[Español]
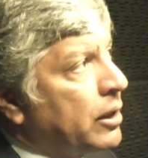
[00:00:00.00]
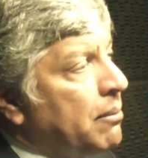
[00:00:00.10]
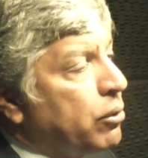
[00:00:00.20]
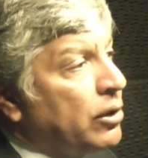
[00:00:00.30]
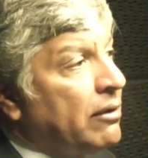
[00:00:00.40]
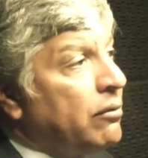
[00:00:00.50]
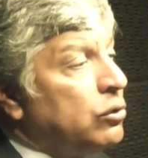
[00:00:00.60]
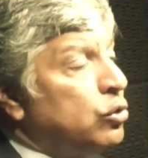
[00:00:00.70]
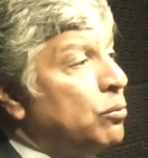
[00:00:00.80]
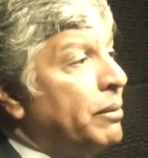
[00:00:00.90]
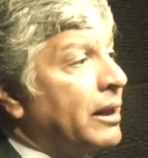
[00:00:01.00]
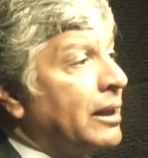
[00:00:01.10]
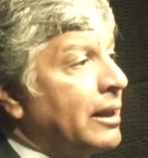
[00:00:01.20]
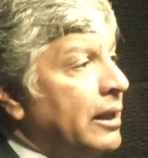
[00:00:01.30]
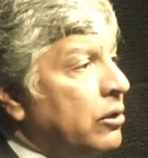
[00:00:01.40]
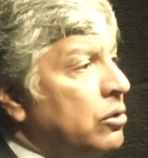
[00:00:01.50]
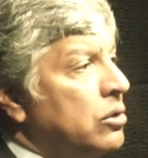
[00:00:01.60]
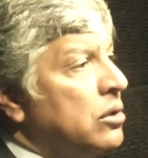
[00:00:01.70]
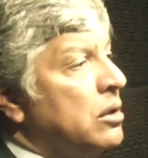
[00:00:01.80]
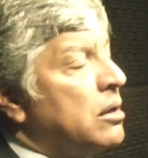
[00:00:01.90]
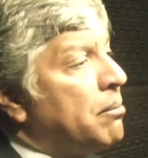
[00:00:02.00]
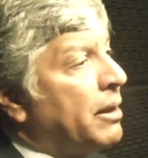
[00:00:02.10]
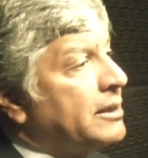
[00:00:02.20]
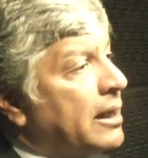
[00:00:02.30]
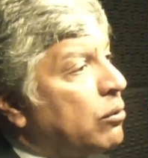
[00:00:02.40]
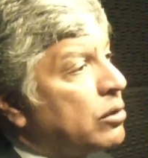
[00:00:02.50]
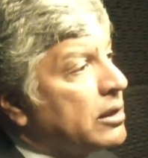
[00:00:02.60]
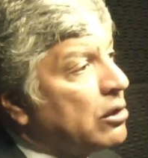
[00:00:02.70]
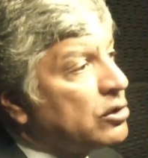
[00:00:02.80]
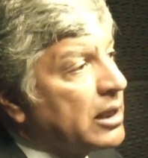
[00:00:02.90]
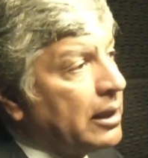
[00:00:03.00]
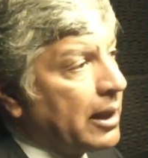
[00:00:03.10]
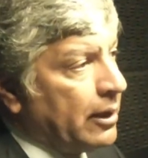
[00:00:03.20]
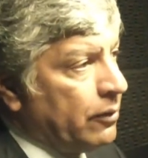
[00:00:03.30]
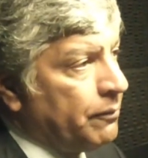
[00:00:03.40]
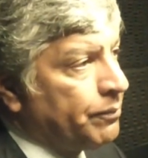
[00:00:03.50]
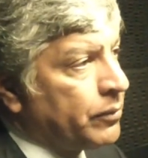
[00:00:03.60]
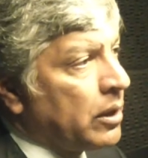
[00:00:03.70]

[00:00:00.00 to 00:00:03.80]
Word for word: por ejemplo, de, un vertedero pasar a un relleno sanitario,